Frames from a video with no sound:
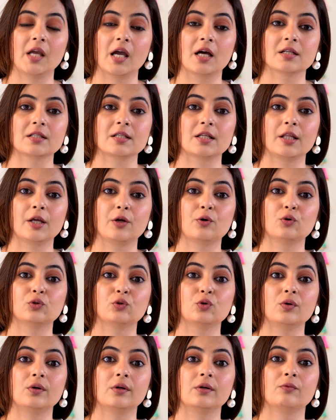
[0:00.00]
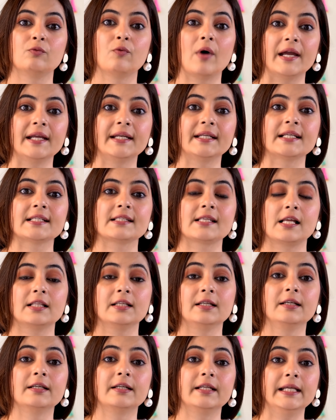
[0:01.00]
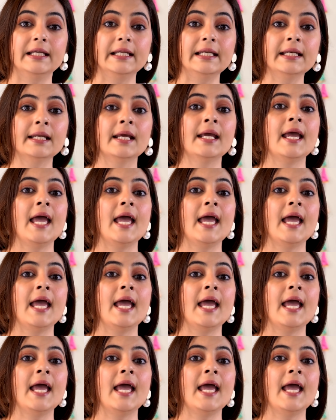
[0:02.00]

ध्यान से देखो तो वाइट के साथ ग्रीन